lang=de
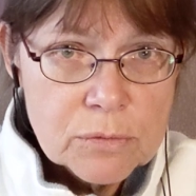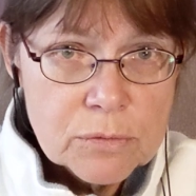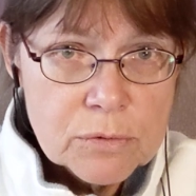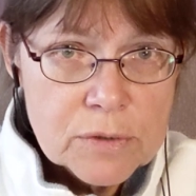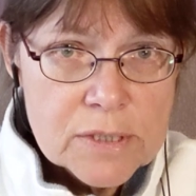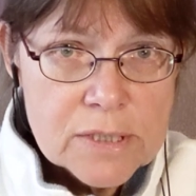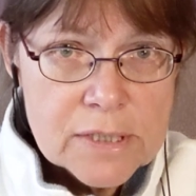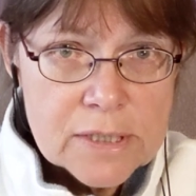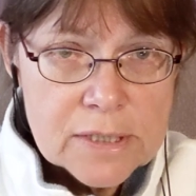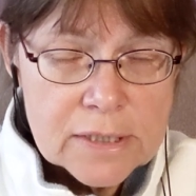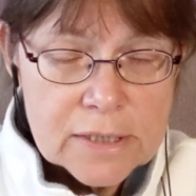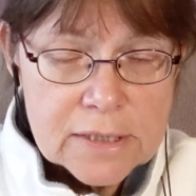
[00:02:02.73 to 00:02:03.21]

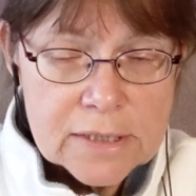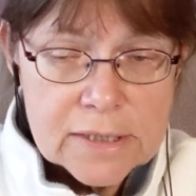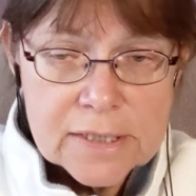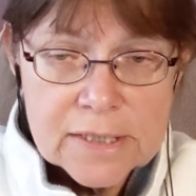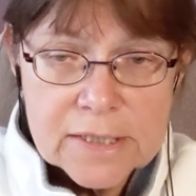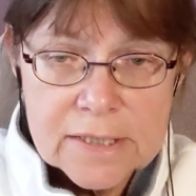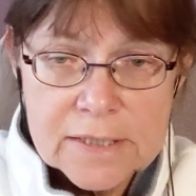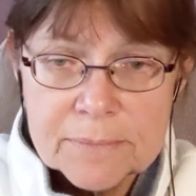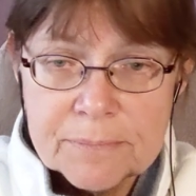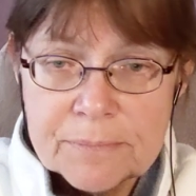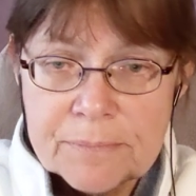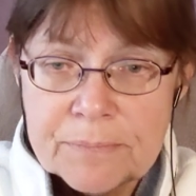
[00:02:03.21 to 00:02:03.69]
Unsinn
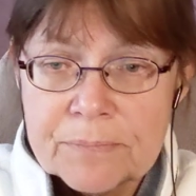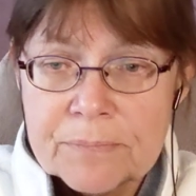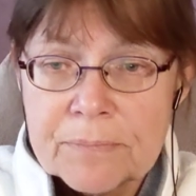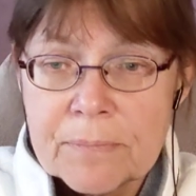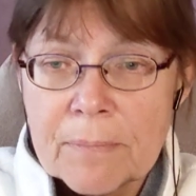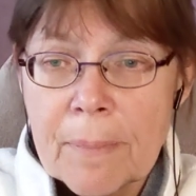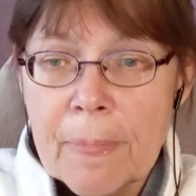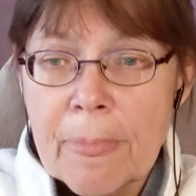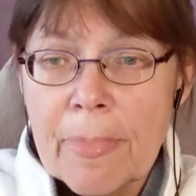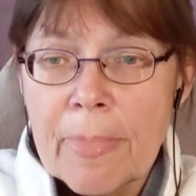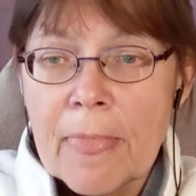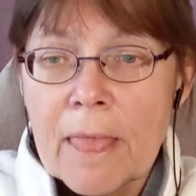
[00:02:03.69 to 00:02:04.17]
ist.
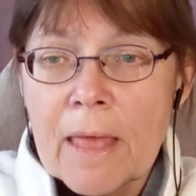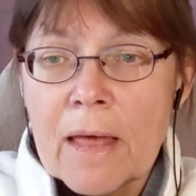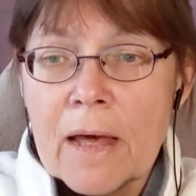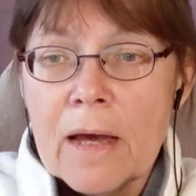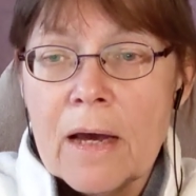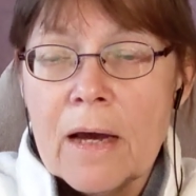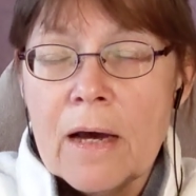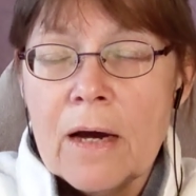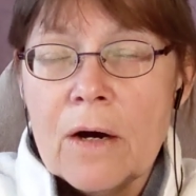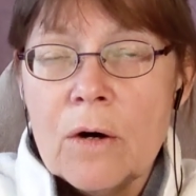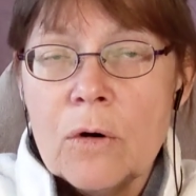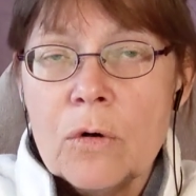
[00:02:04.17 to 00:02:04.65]

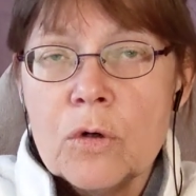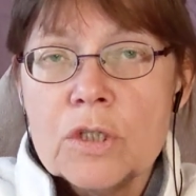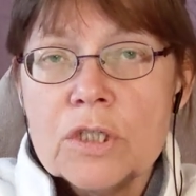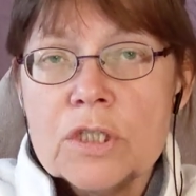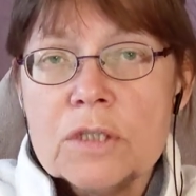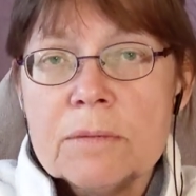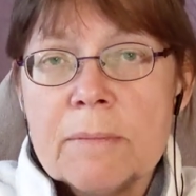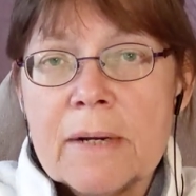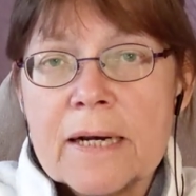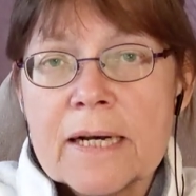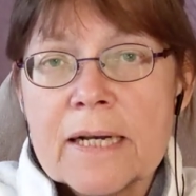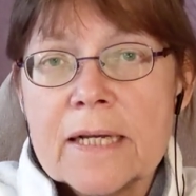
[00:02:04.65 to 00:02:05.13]

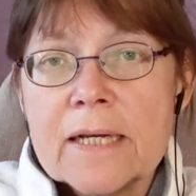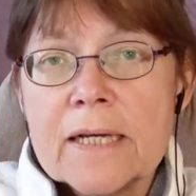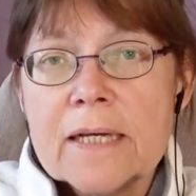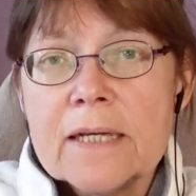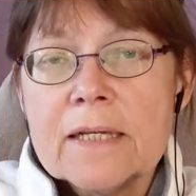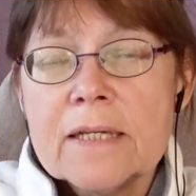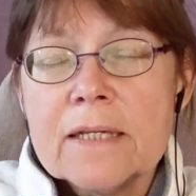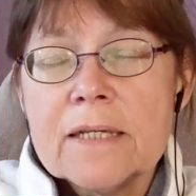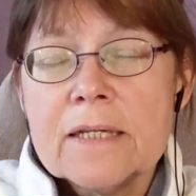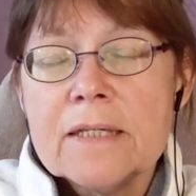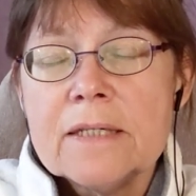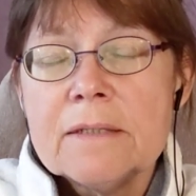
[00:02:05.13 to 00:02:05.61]
Und man,
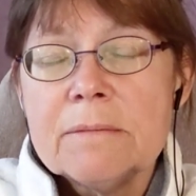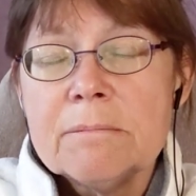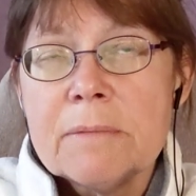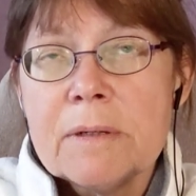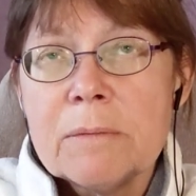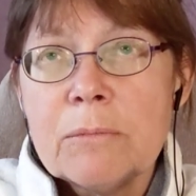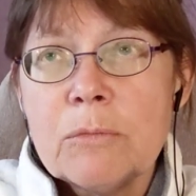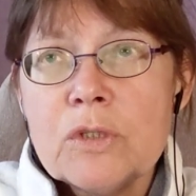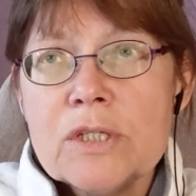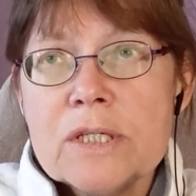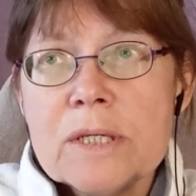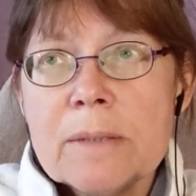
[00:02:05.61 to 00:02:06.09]
äh,
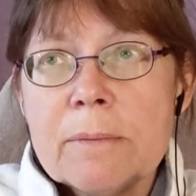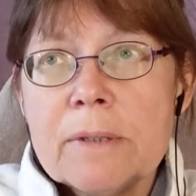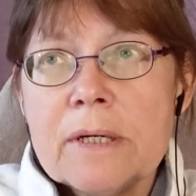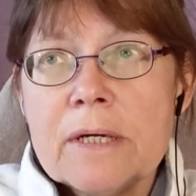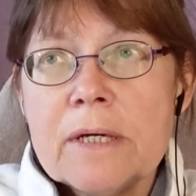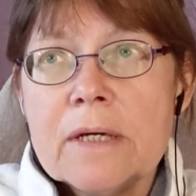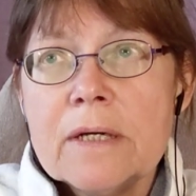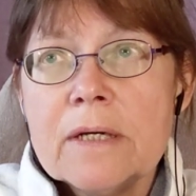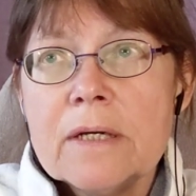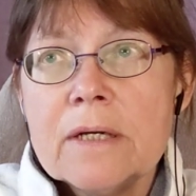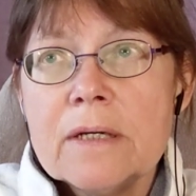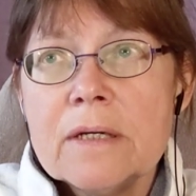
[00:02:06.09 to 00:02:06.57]
man muss
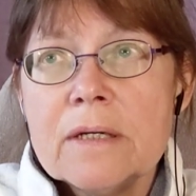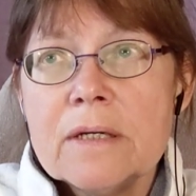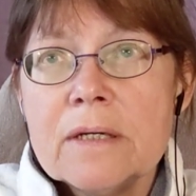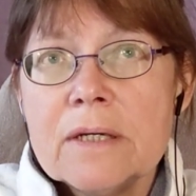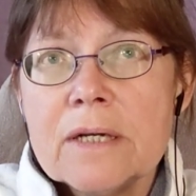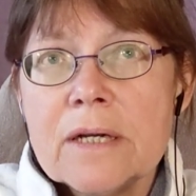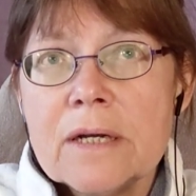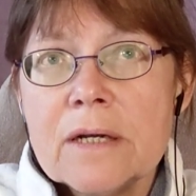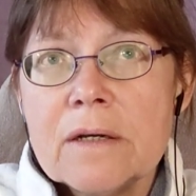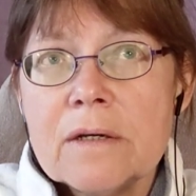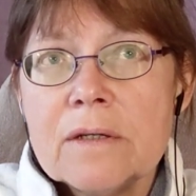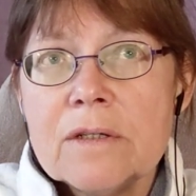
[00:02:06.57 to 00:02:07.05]
aber,
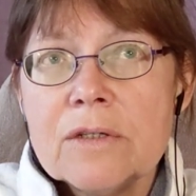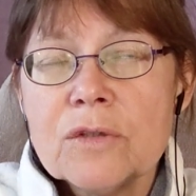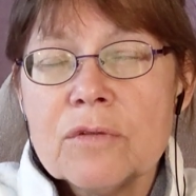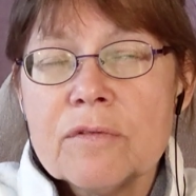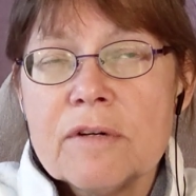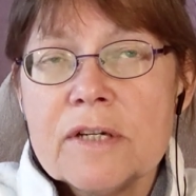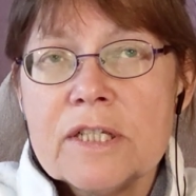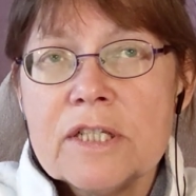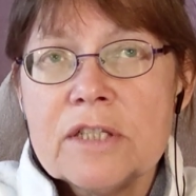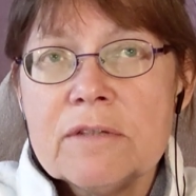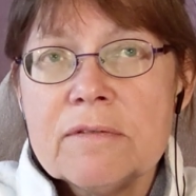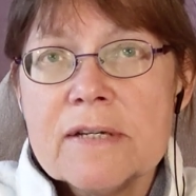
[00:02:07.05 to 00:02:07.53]

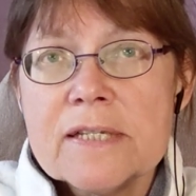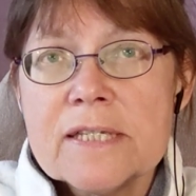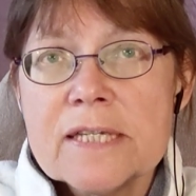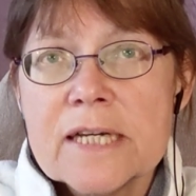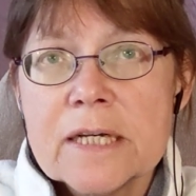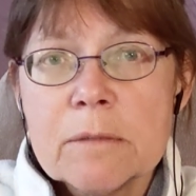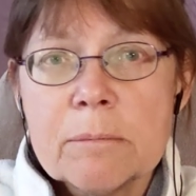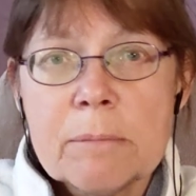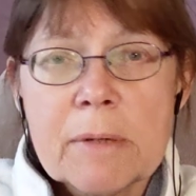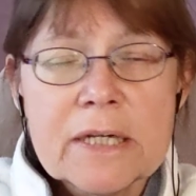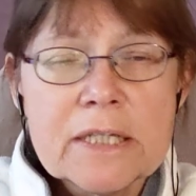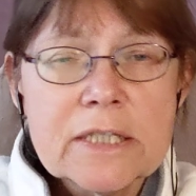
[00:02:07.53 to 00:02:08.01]
soweit ich weiß,
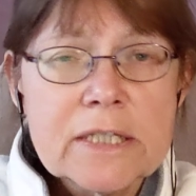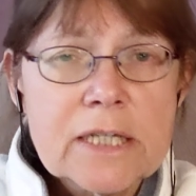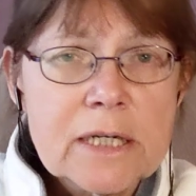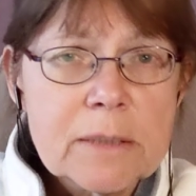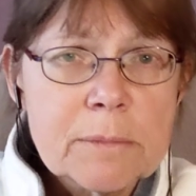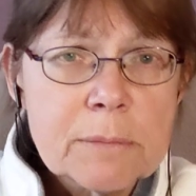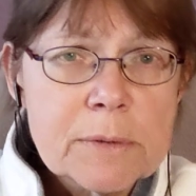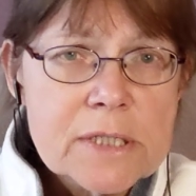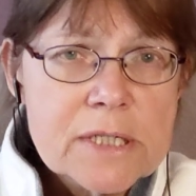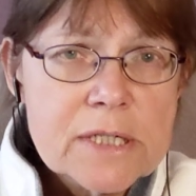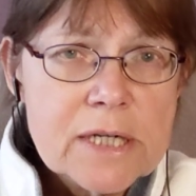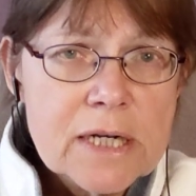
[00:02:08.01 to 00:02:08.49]
einen
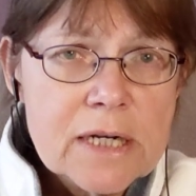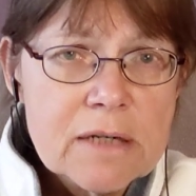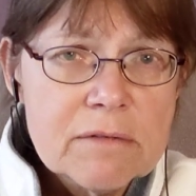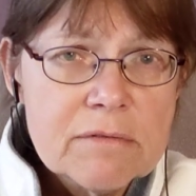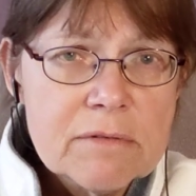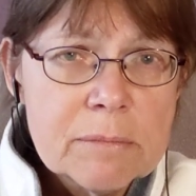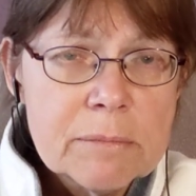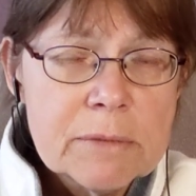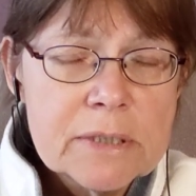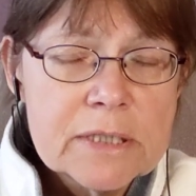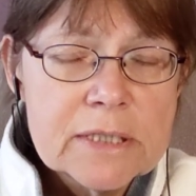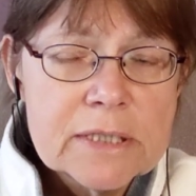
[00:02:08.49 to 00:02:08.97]
Beitrag
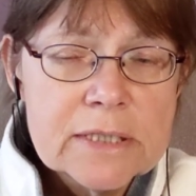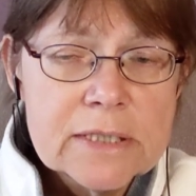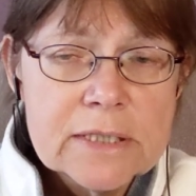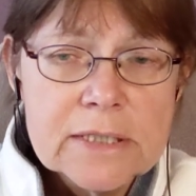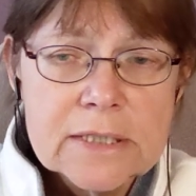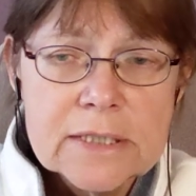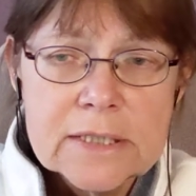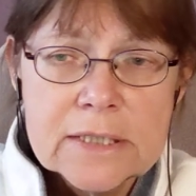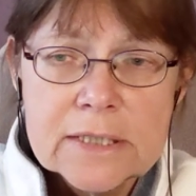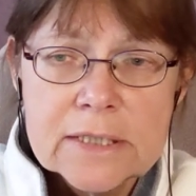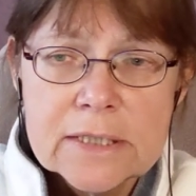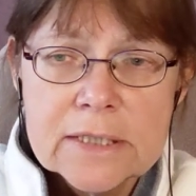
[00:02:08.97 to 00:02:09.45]
bezahlen, wenn man
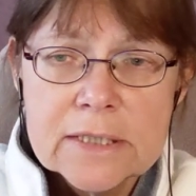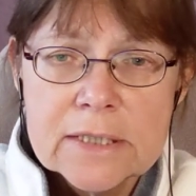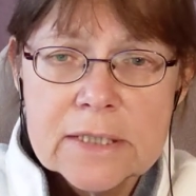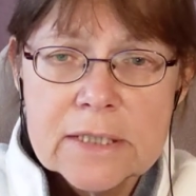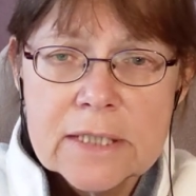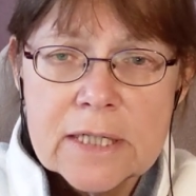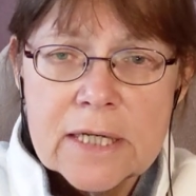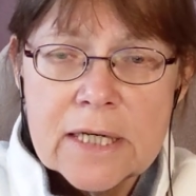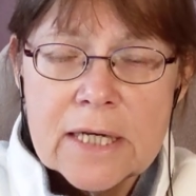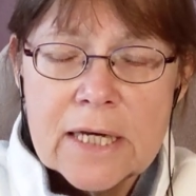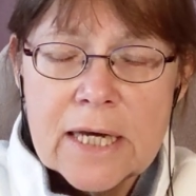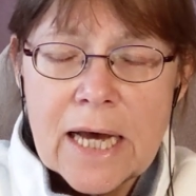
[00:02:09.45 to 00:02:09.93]
diese Dinge
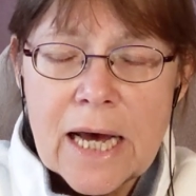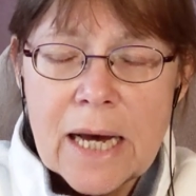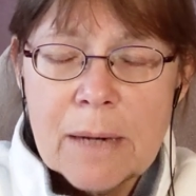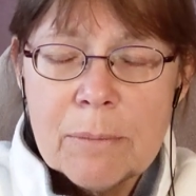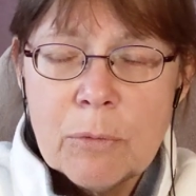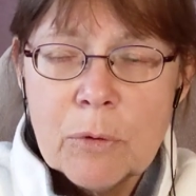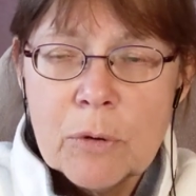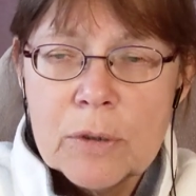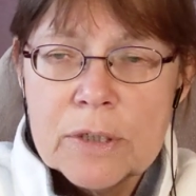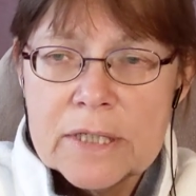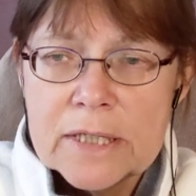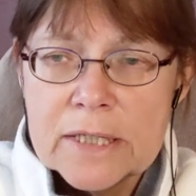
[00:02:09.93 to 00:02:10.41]

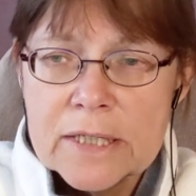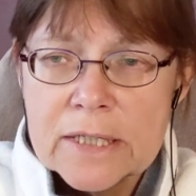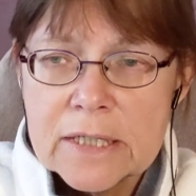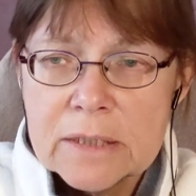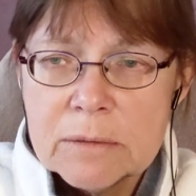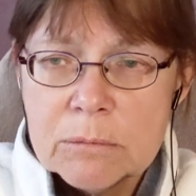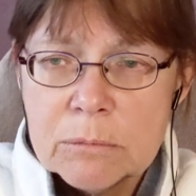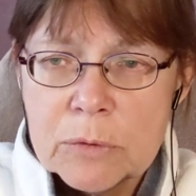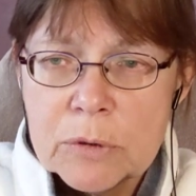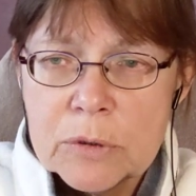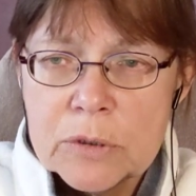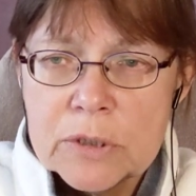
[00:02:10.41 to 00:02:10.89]

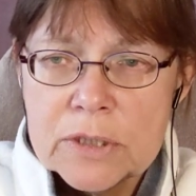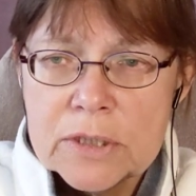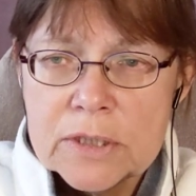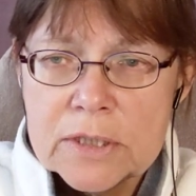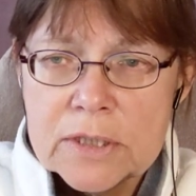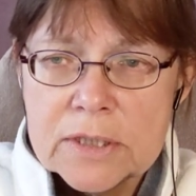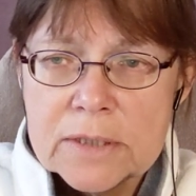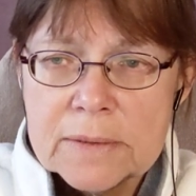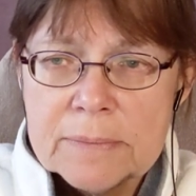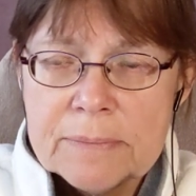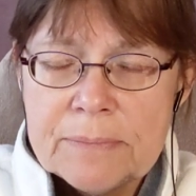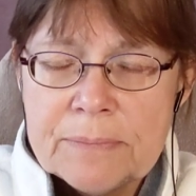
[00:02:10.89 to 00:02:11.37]
abonnieren
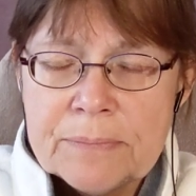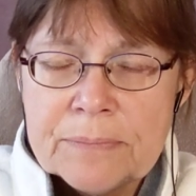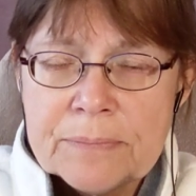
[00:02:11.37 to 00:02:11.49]
möchte.